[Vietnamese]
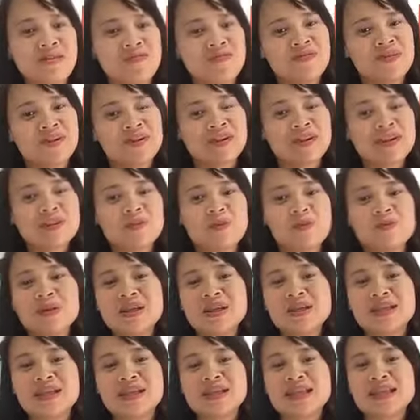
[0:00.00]
Mà việc đi
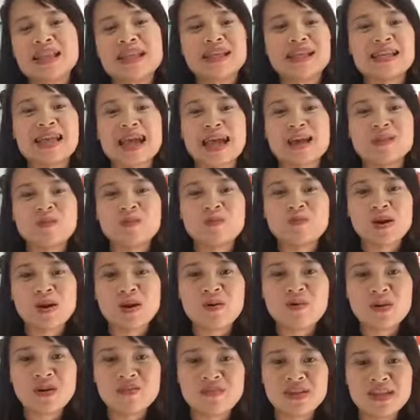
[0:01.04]
shopping chỉ tại nhà thôi mà
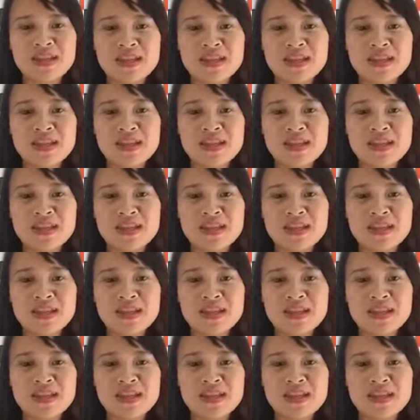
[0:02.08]
không cần phải